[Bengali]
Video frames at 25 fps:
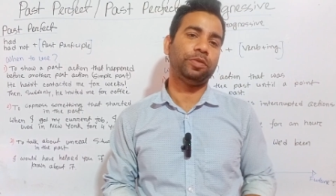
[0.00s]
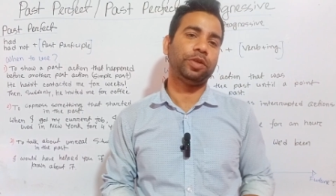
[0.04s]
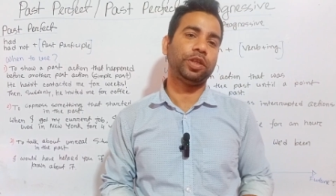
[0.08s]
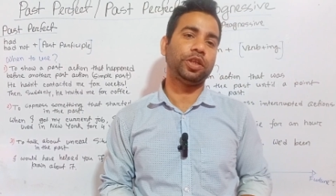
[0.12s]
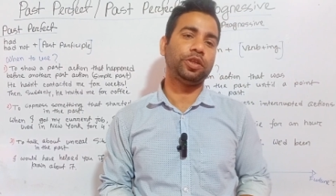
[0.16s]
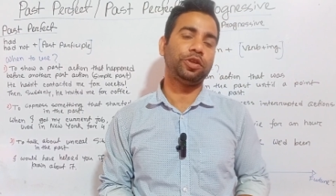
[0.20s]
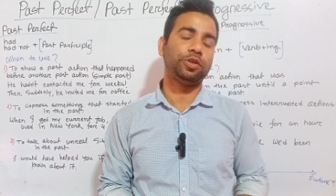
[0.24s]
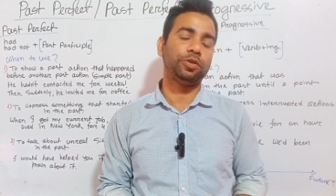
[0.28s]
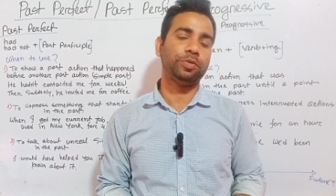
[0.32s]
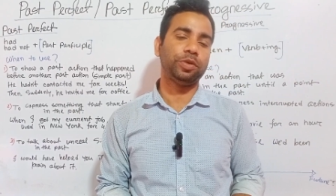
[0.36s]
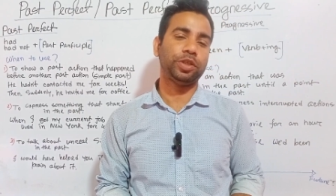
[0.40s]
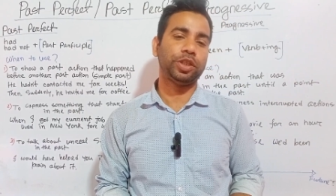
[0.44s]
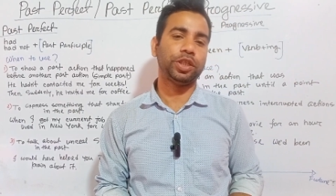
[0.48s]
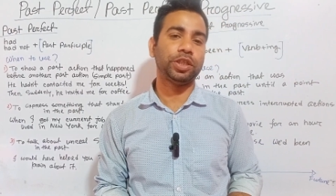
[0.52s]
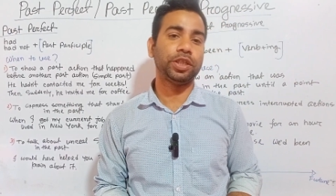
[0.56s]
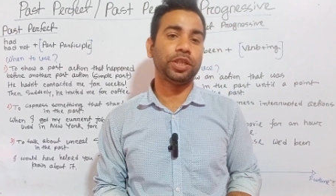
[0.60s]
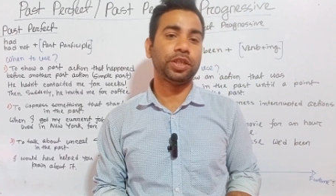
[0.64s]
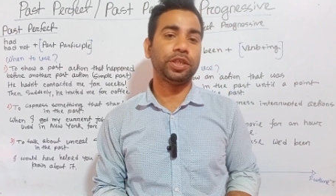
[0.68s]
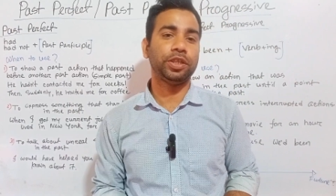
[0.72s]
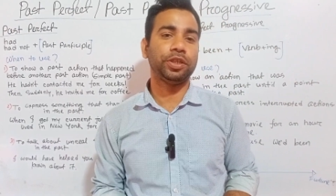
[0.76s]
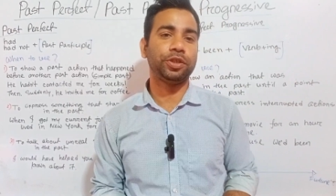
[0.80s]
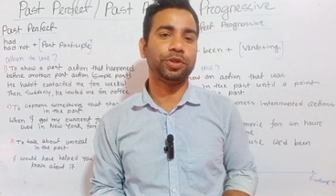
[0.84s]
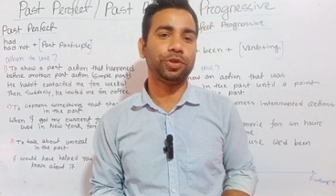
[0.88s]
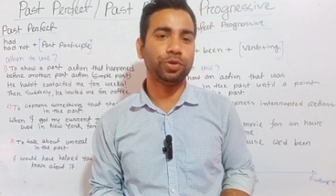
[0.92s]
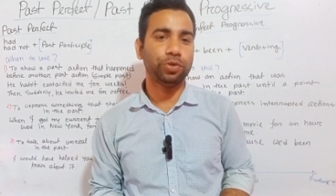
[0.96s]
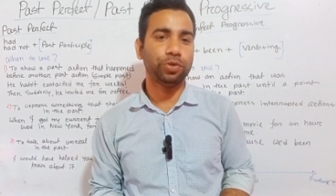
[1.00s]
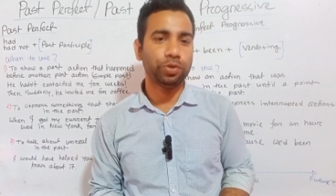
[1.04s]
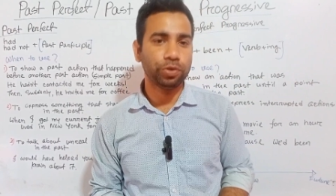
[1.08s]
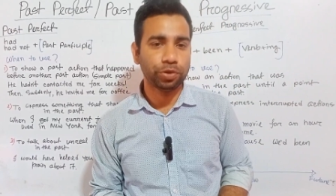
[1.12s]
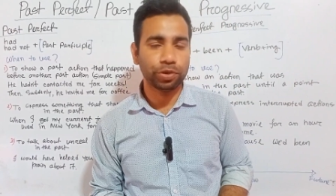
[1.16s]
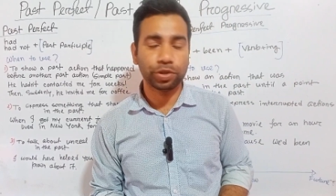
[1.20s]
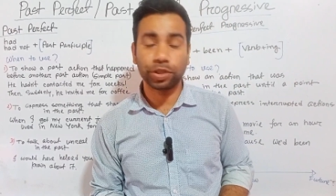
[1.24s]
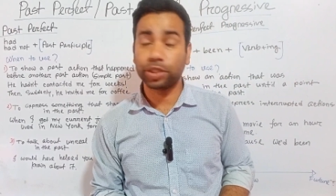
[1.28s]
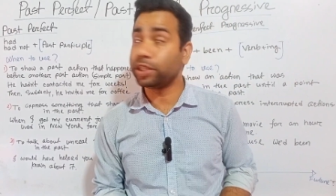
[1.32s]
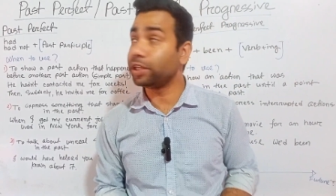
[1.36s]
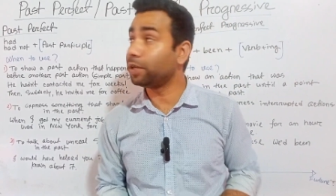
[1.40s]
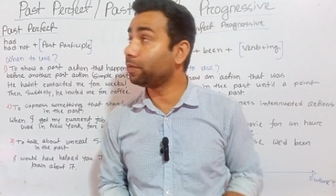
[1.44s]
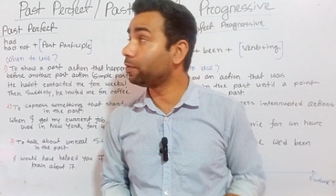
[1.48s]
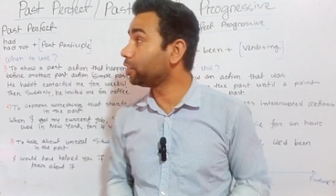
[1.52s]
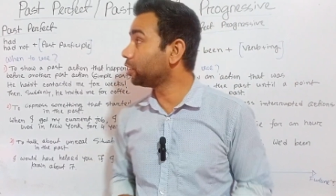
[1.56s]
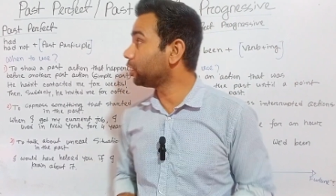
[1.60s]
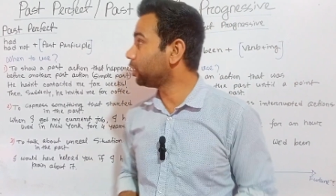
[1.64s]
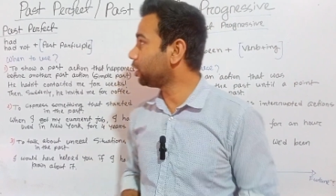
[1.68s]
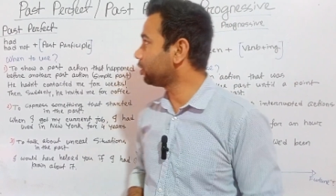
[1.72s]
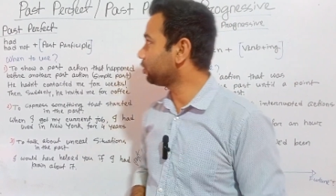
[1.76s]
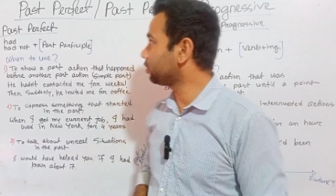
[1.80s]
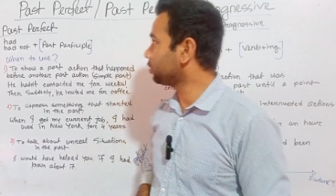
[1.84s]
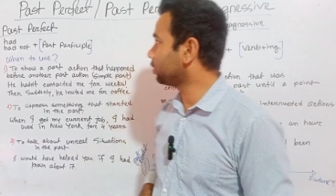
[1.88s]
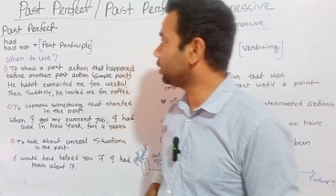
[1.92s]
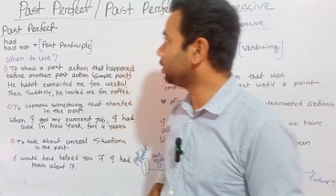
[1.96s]
সবাইকে শুভেচ্ছা জানিয়ে শুরু করছি আমাদের
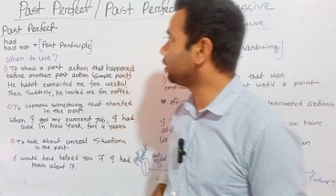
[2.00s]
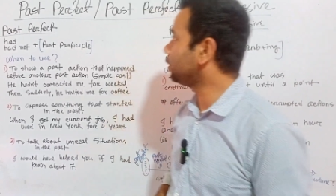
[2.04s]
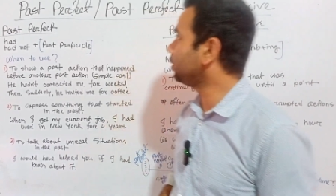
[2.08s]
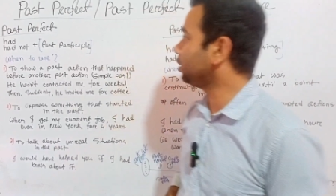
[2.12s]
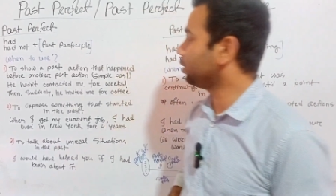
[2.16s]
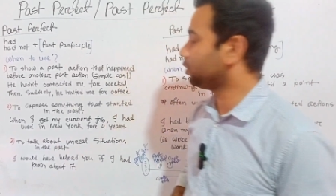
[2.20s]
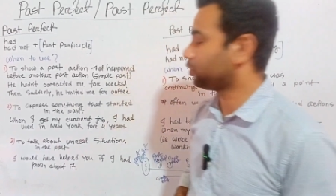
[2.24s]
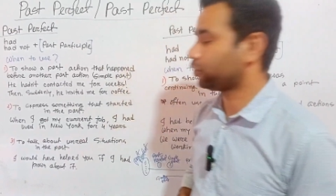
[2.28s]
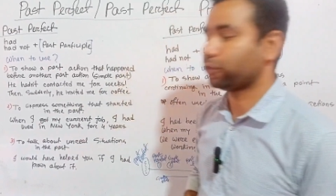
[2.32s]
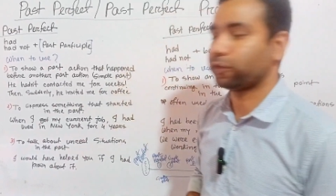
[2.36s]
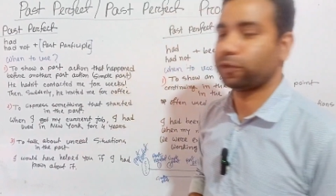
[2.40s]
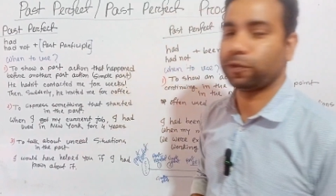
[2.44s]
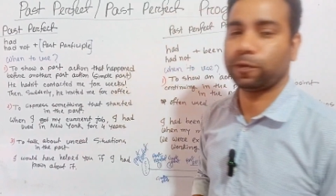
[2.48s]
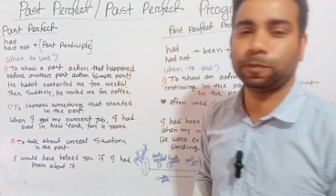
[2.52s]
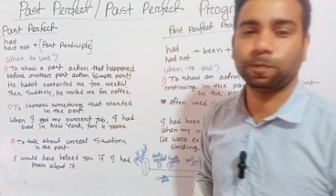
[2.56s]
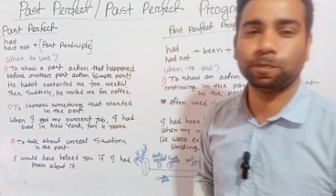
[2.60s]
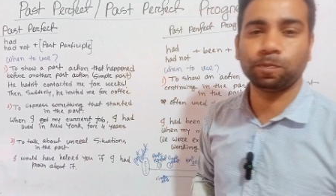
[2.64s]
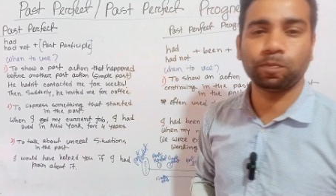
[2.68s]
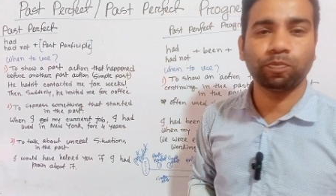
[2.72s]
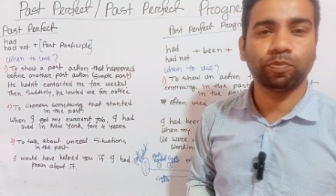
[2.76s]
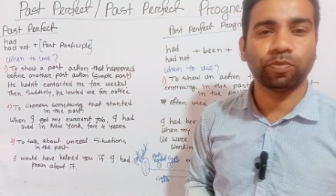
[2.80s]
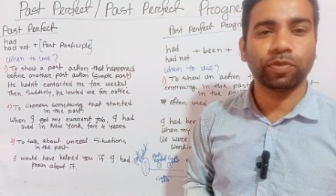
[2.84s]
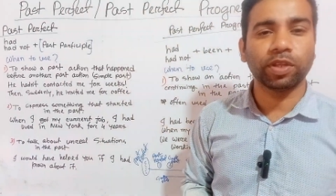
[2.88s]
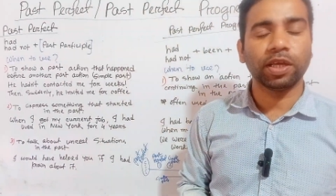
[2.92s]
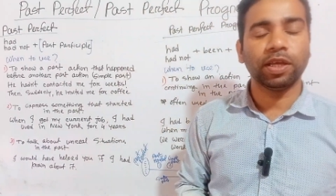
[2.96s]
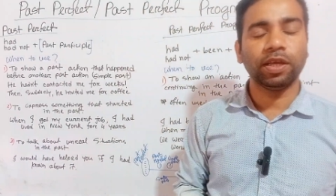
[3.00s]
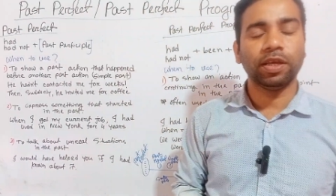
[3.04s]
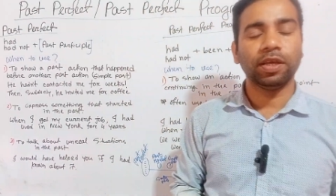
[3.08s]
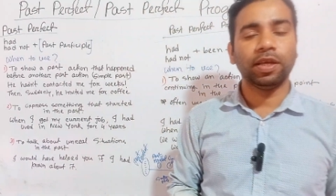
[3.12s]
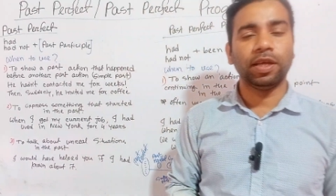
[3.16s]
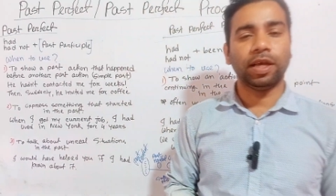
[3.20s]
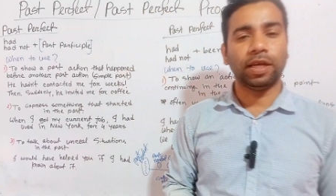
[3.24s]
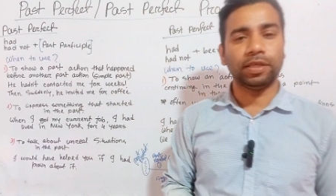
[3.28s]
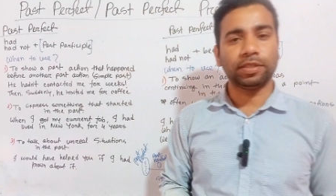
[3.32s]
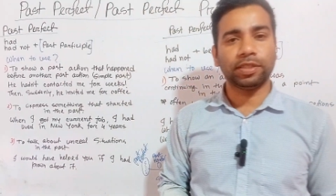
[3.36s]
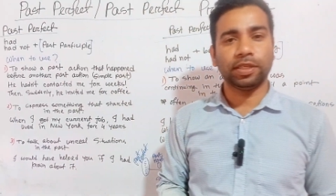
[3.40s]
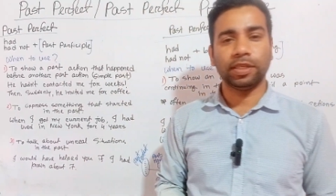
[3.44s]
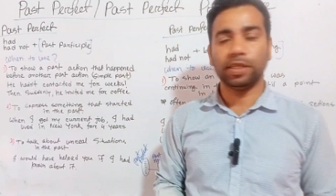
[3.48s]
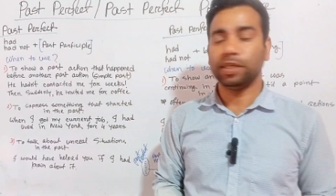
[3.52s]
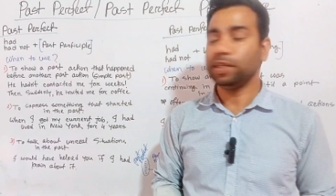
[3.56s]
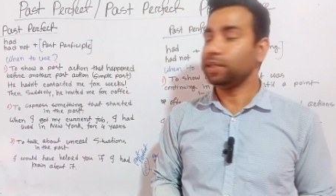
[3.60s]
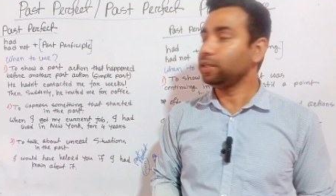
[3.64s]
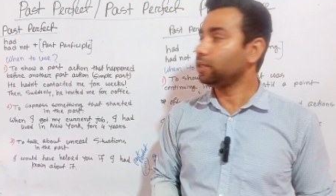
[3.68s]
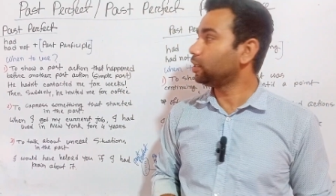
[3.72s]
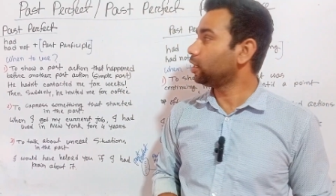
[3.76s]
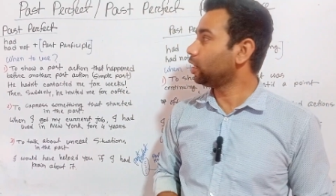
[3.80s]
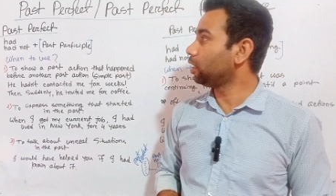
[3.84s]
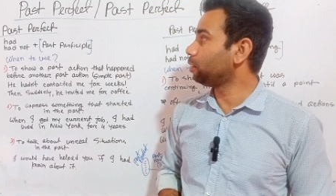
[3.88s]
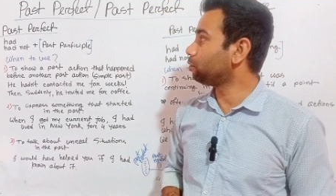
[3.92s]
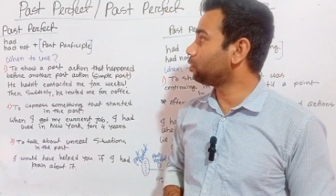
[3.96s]
আজকের লেসন আজকে
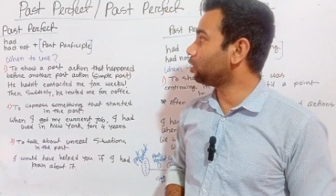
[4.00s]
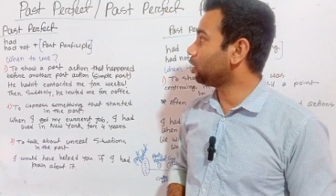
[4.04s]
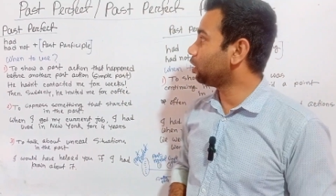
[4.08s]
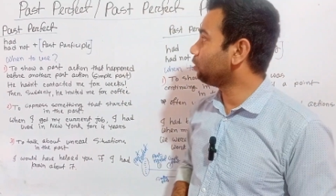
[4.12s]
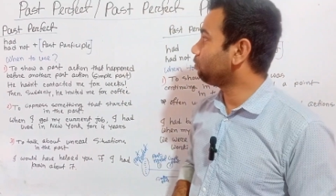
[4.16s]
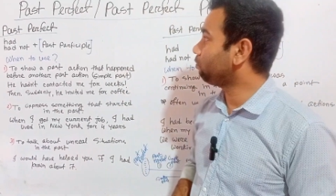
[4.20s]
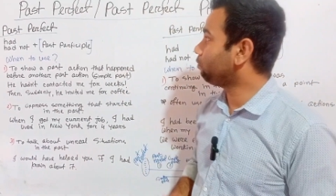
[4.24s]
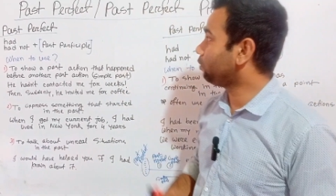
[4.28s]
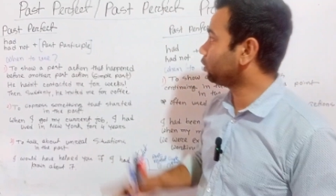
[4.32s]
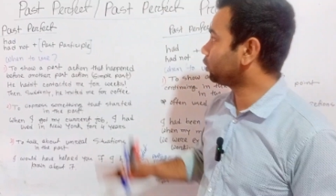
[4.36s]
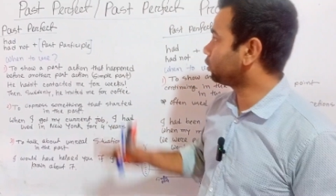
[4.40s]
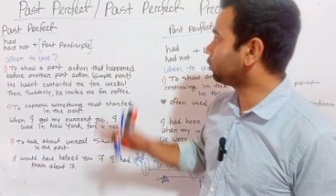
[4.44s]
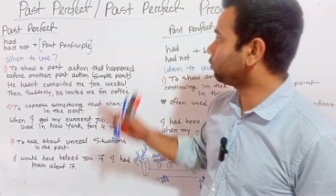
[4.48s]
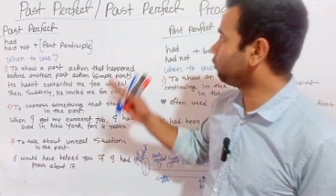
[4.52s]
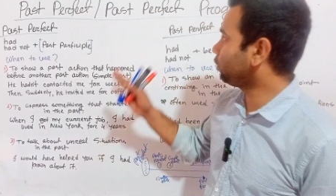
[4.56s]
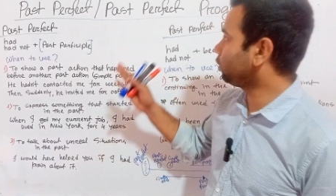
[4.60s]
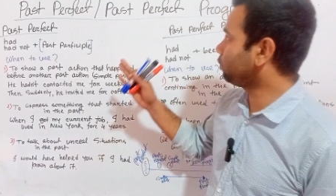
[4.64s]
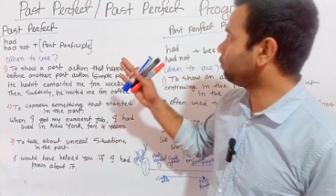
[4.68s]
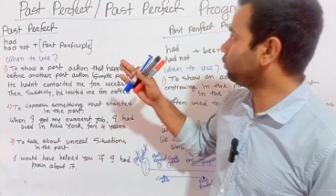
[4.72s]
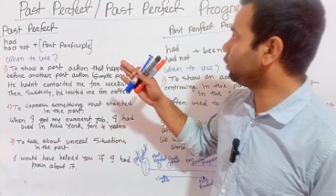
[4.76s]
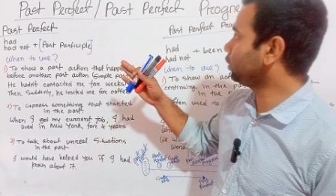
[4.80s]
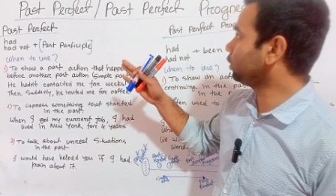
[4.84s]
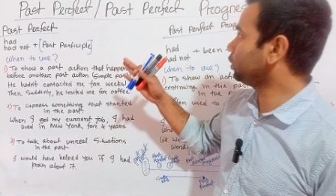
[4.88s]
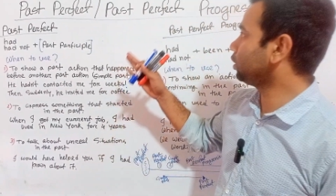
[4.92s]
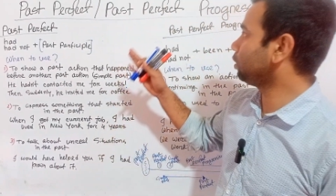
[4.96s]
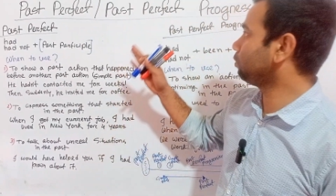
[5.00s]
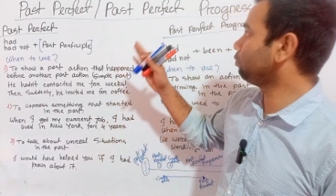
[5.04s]
আমরা ফার্স্ট পারফেক্ট